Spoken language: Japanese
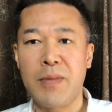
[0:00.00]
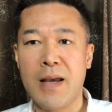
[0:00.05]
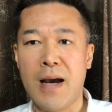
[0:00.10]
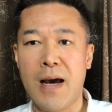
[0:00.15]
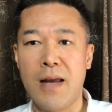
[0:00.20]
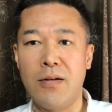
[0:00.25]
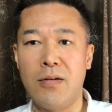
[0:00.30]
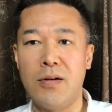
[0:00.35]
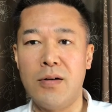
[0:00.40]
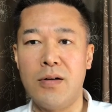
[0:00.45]

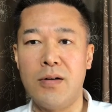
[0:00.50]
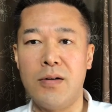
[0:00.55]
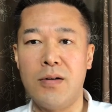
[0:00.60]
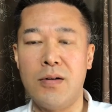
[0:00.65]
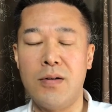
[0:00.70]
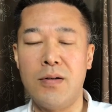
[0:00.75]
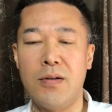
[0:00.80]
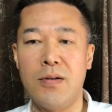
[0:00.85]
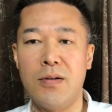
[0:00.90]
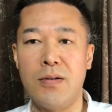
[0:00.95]
あ
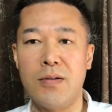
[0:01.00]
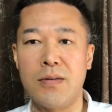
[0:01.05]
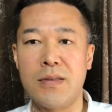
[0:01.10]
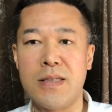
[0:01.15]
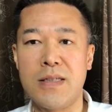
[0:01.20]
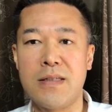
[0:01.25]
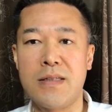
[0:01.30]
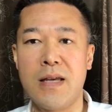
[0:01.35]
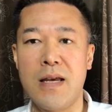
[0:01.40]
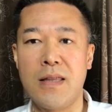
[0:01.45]
のー、
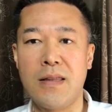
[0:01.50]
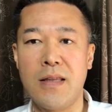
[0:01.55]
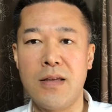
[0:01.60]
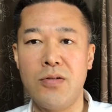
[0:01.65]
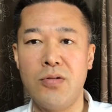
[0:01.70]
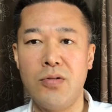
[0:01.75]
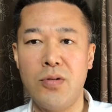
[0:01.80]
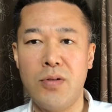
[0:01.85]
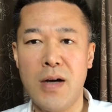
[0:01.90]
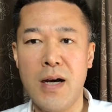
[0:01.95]
人生って
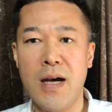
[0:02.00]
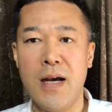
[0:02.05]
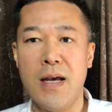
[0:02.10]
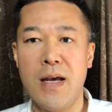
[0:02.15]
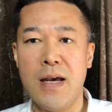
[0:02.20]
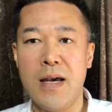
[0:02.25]
いうのは、